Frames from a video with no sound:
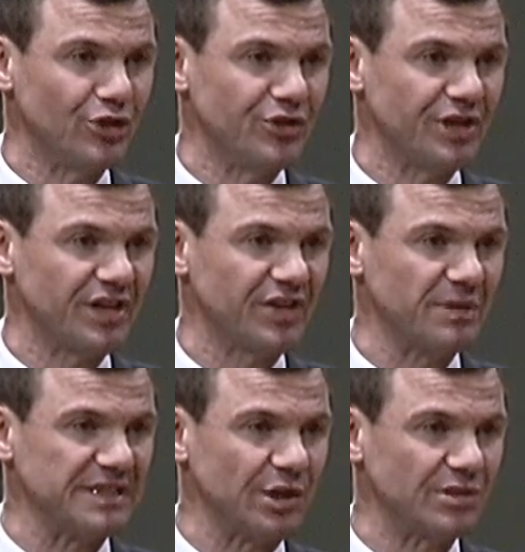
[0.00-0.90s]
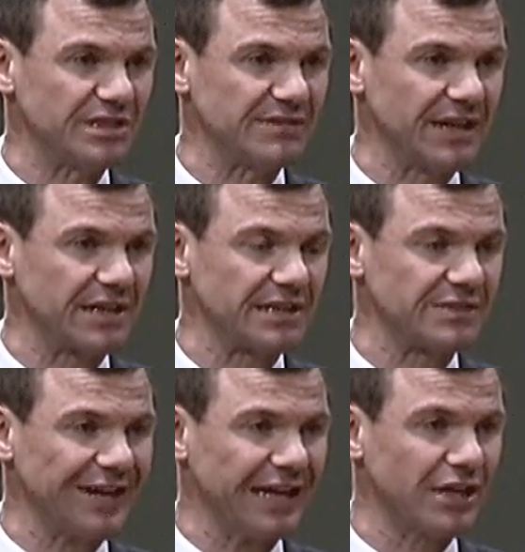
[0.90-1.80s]
Gründer des
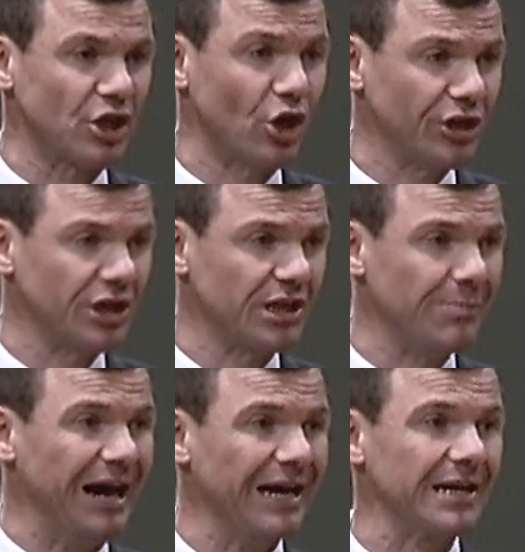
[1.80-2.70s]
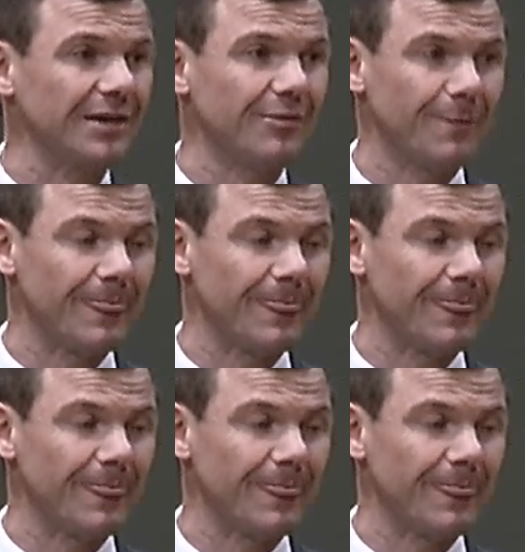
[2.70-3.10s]
Missionswerkes Werner Heukelbach,